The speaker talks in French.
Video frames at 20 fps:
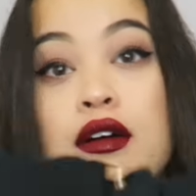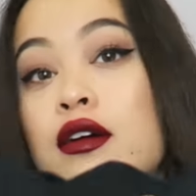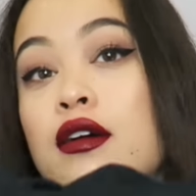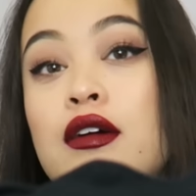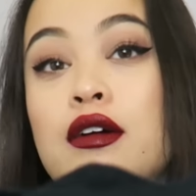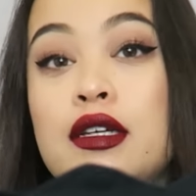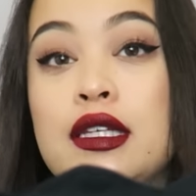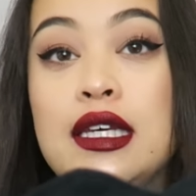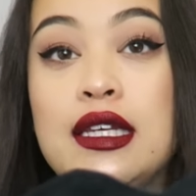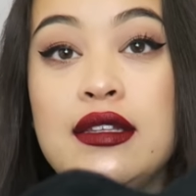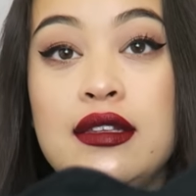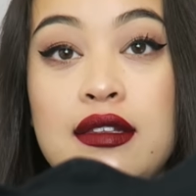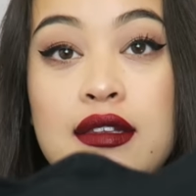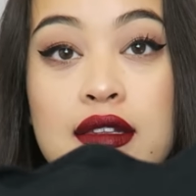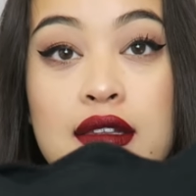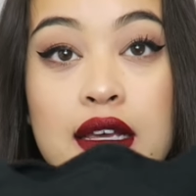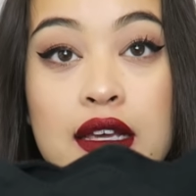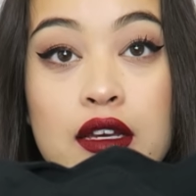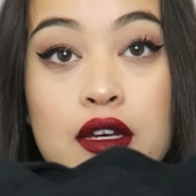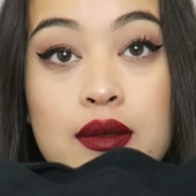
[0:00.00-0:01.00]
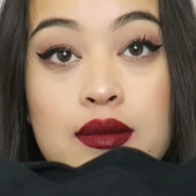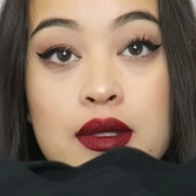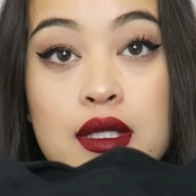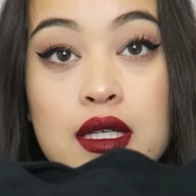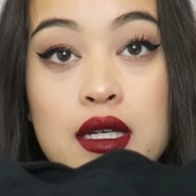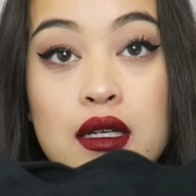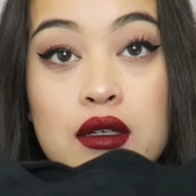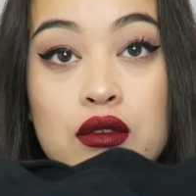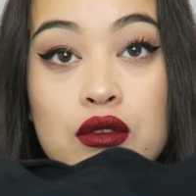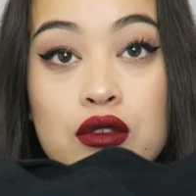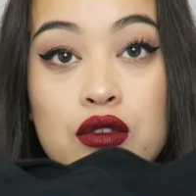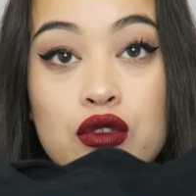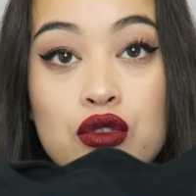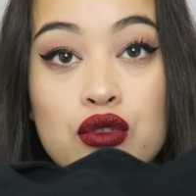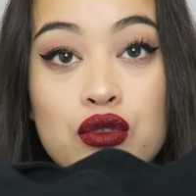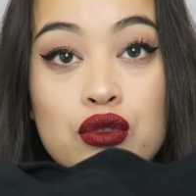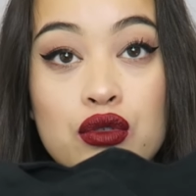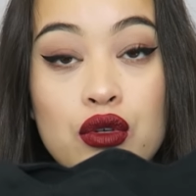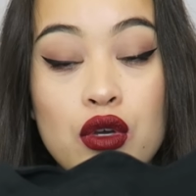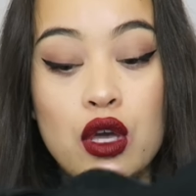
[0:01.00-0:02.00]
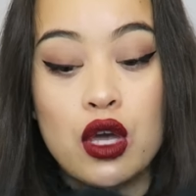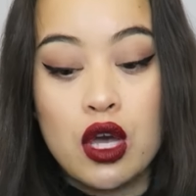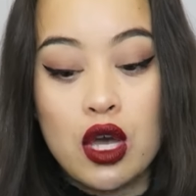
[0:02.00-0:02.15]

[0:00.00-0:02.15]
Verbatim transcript: Il euh, y a des détails comme ça au-dessus.